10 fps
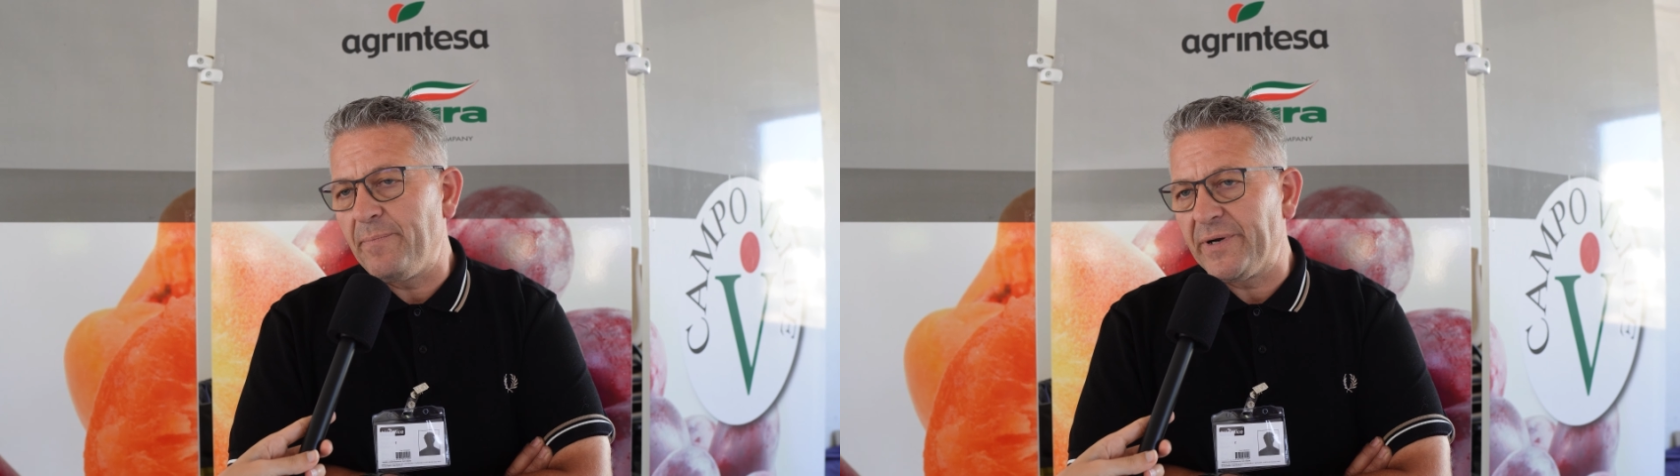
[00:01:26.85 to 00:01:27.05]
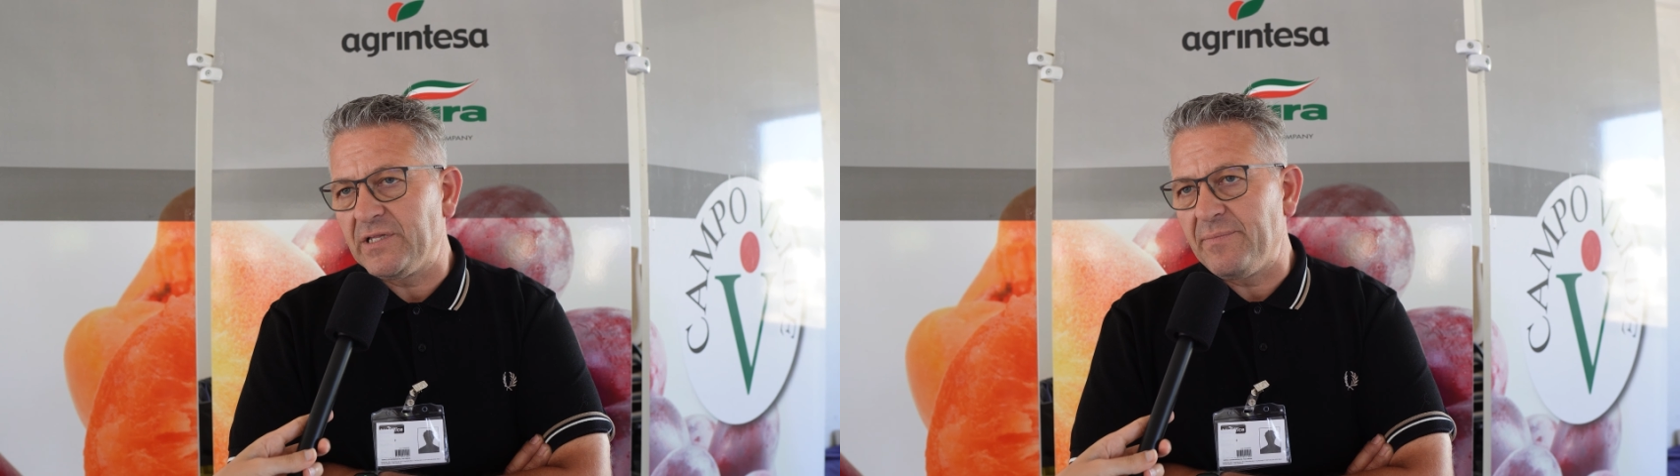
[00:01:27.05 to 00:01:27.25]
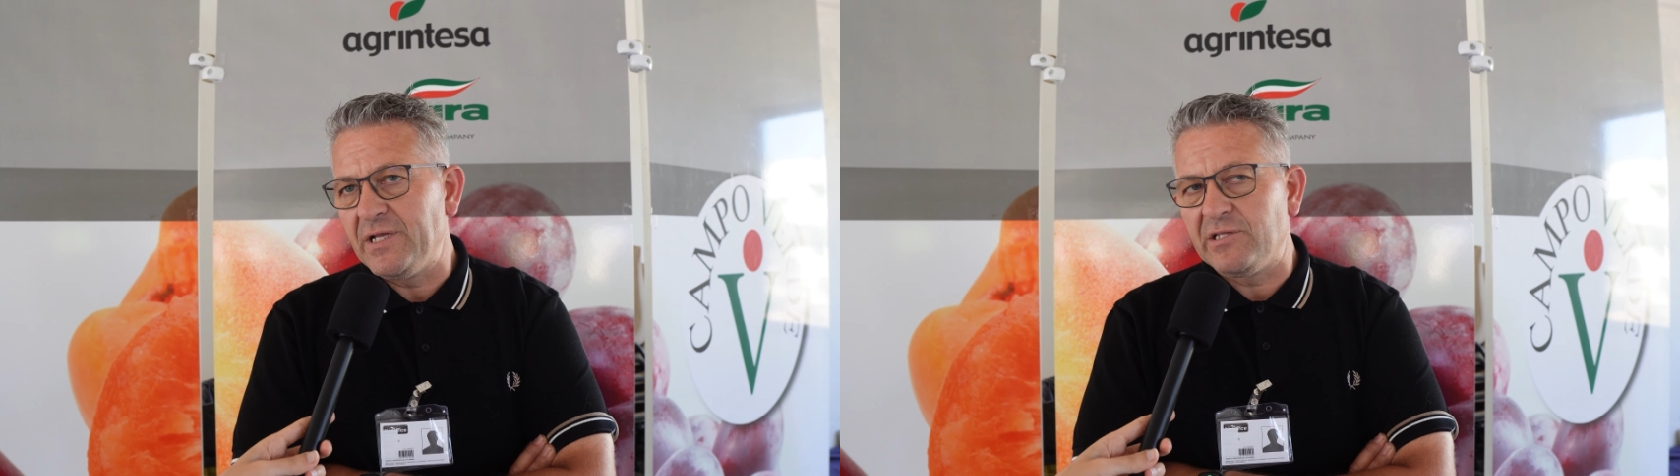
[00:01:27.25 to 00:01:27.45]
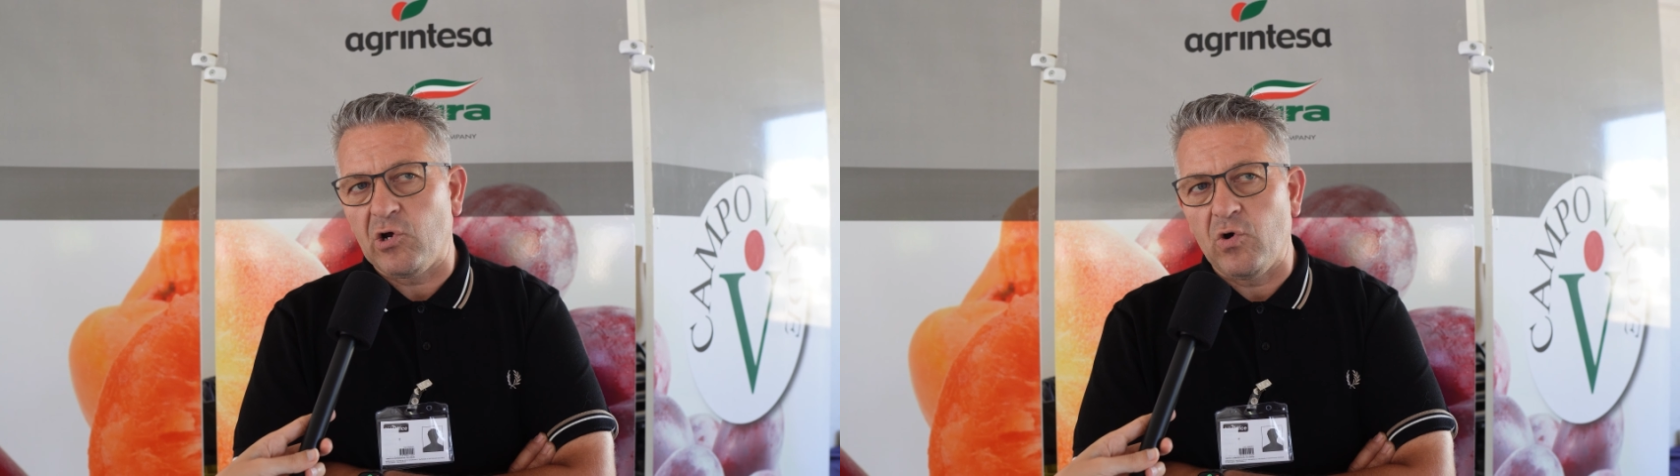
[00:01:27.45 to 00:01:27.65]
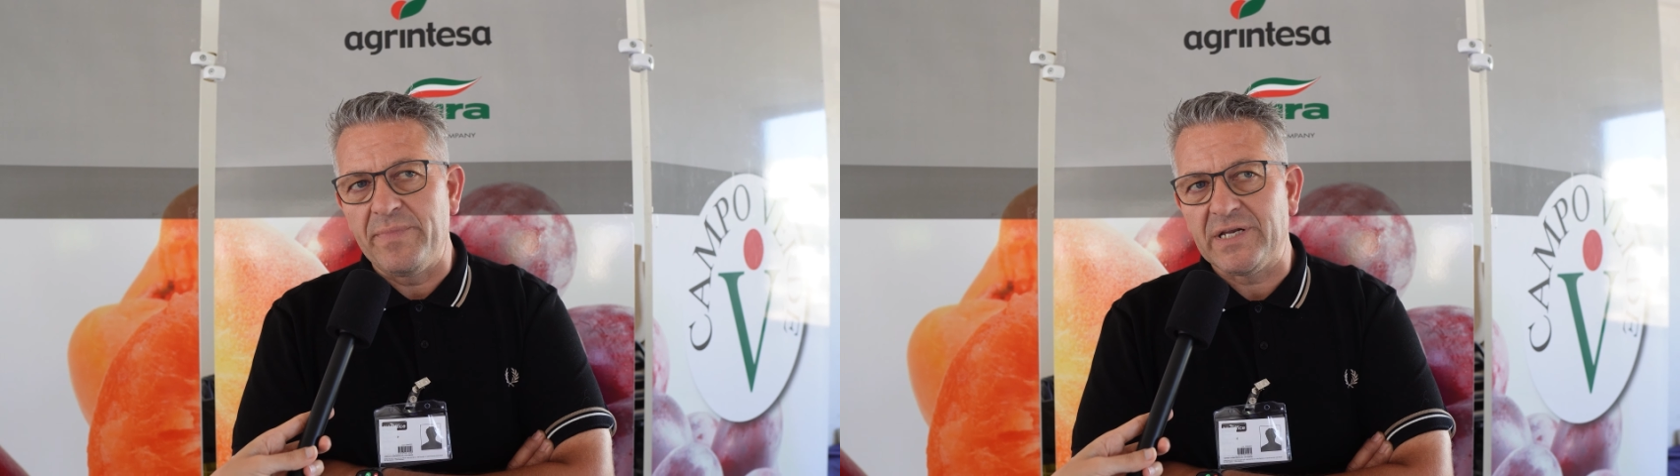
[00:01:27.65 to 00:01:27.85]
prettamente
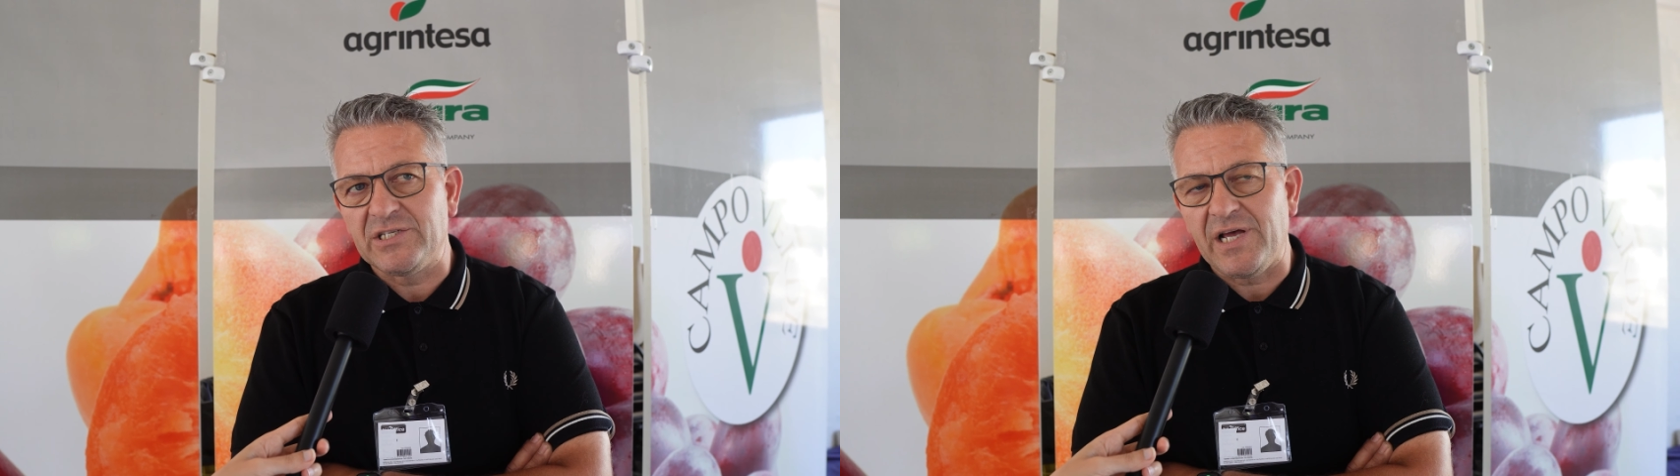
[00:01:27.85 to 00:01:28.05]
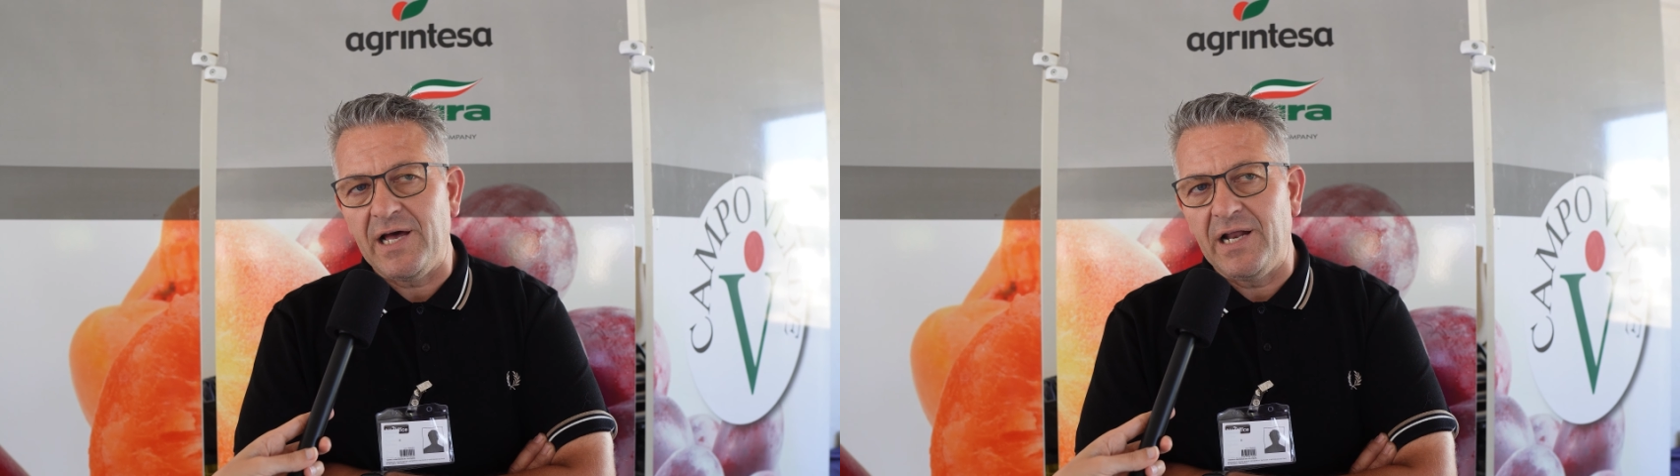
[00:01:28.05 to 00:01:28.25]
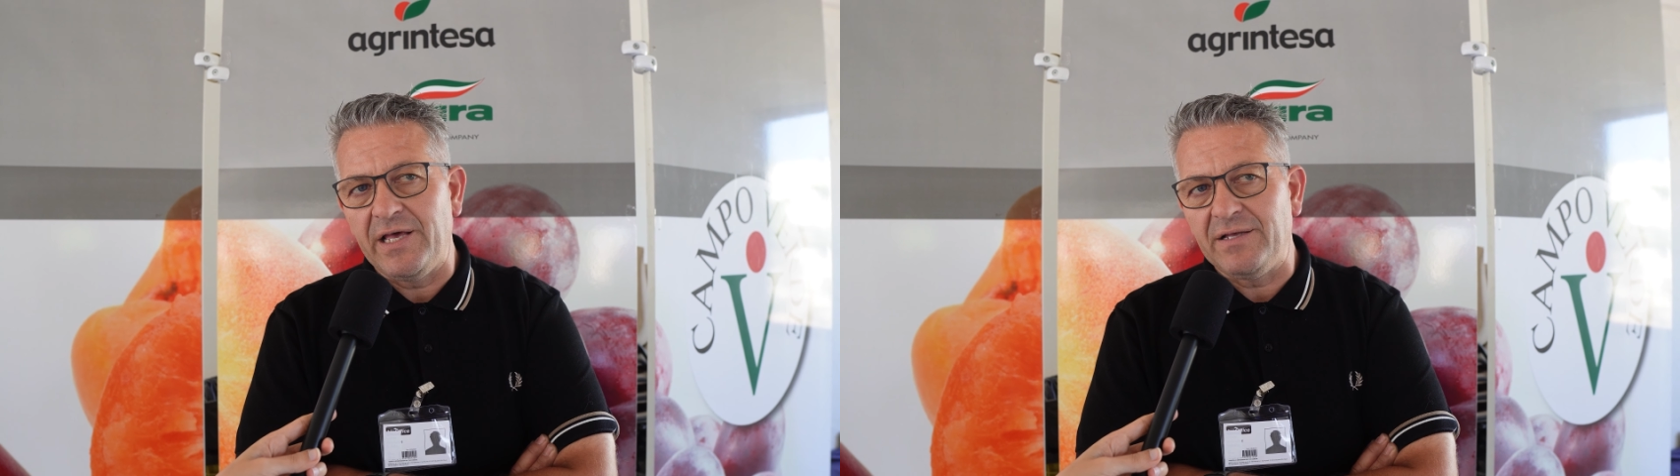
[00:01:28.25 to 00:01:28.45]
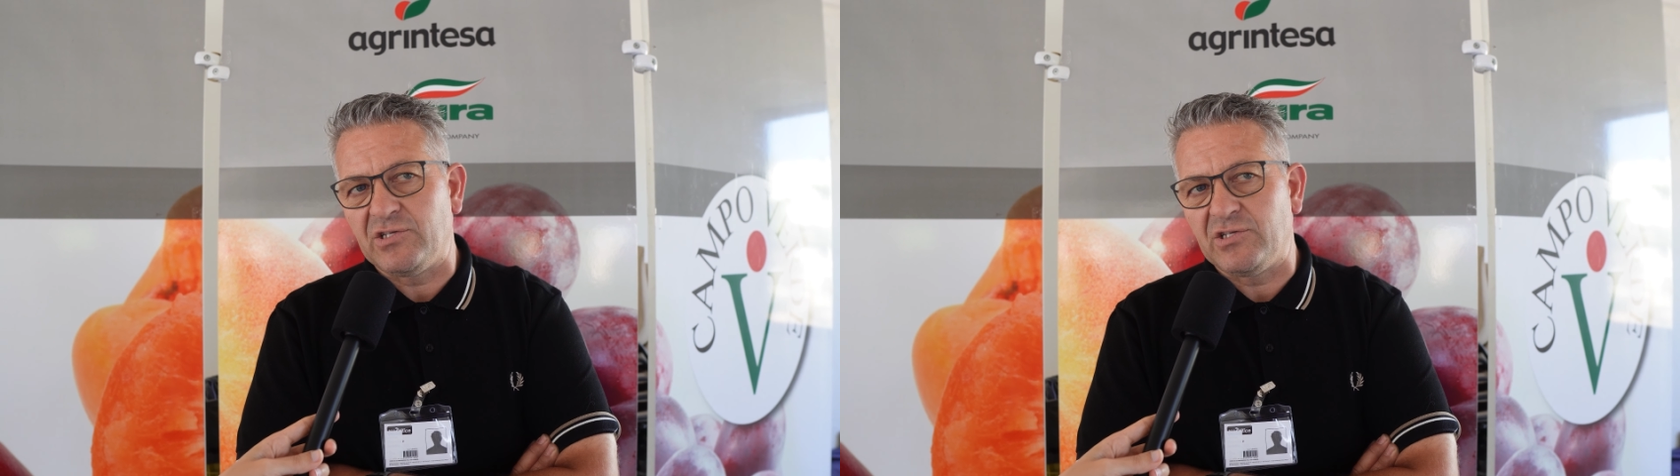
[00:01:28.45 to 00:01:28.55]
commerciale,